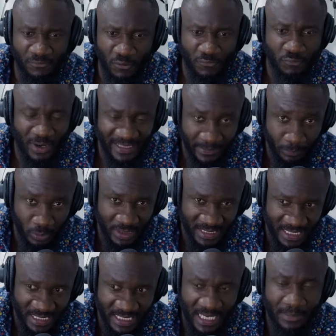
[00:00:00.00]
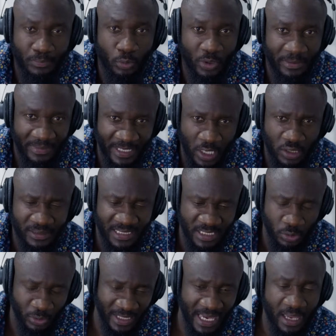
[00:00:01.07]
vont voir des politiciens proéminents.
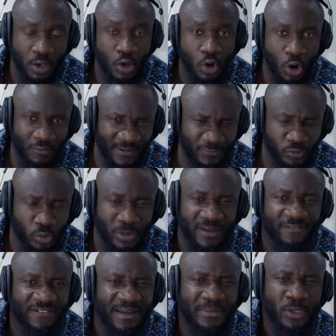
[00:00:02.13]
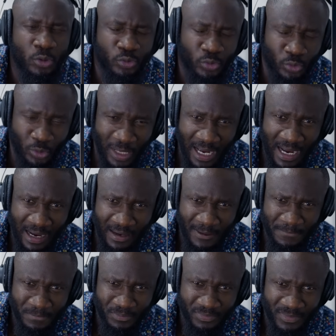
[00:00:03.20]
Dites, OK, on va vous donner 20 millions de dollars,
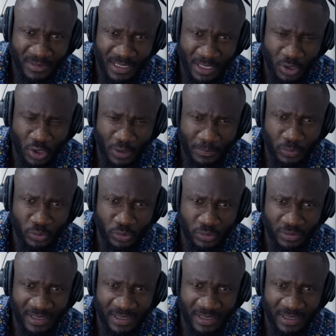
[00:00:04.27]
d'accord, pour